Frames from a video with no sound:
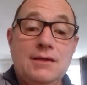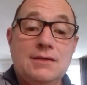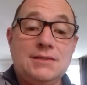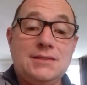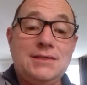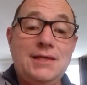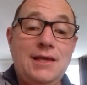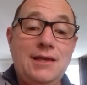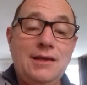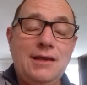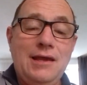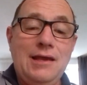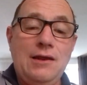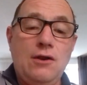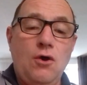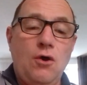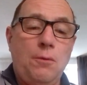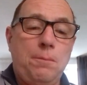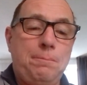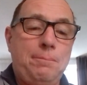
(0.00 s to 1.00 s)
serrer
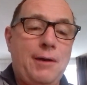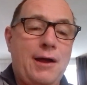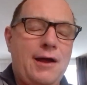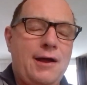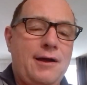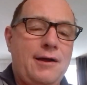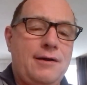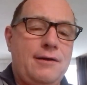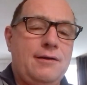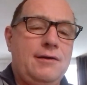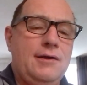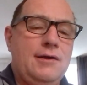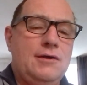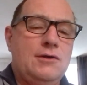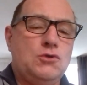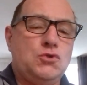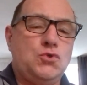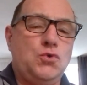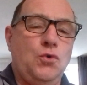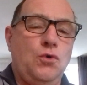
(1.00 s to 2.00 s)
leur part
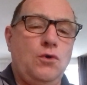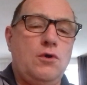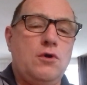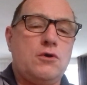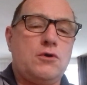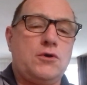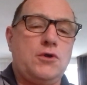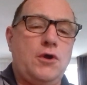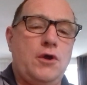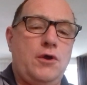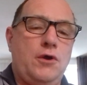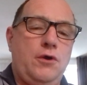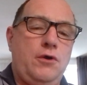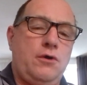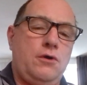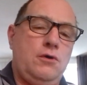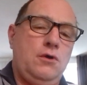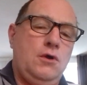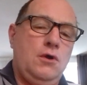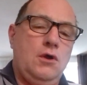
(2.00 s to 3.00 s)
sur leur
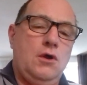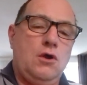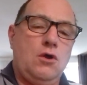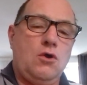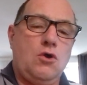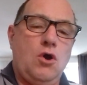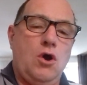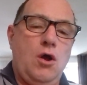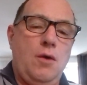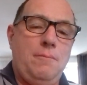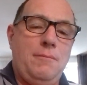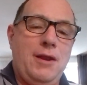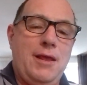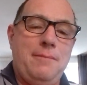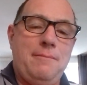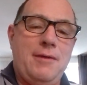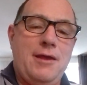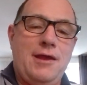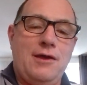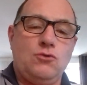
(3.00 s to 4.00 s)
cœur, comme les
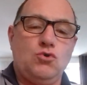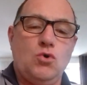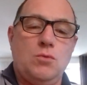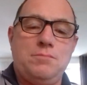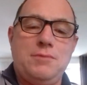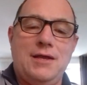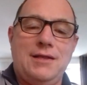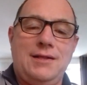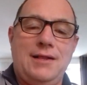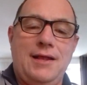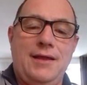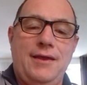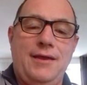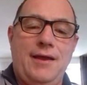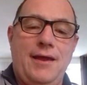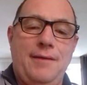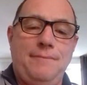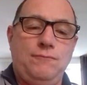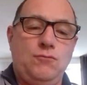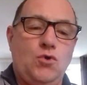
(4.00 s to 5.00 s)
mères de
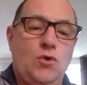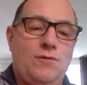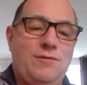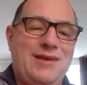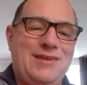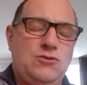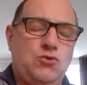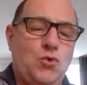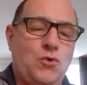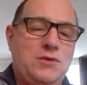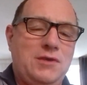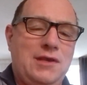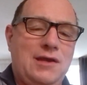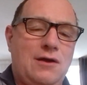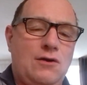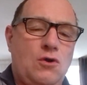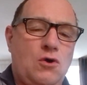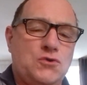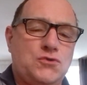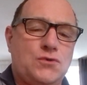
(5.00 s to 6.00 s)
Bethléem devaient
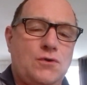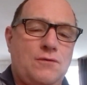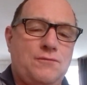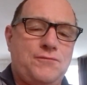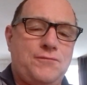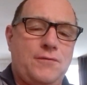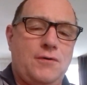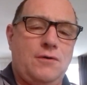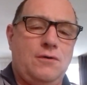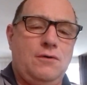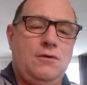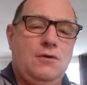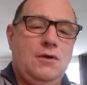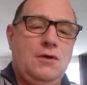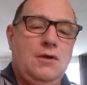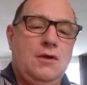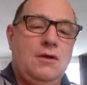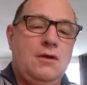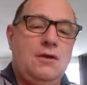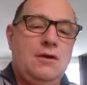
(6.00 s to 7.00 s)
tenir leurs enfants
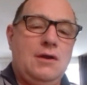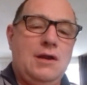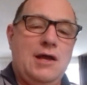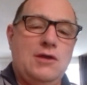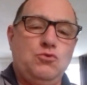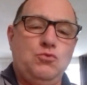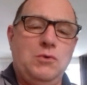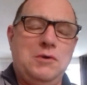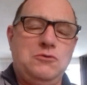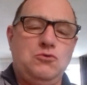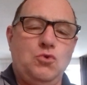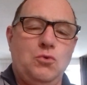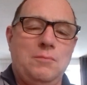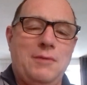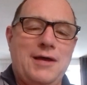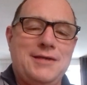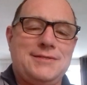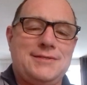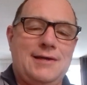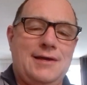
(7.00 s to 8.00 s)
la nuit du
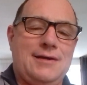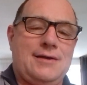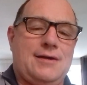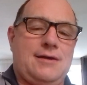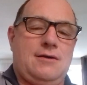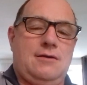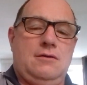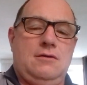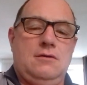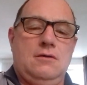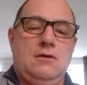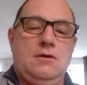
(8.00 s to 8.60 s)
massacre.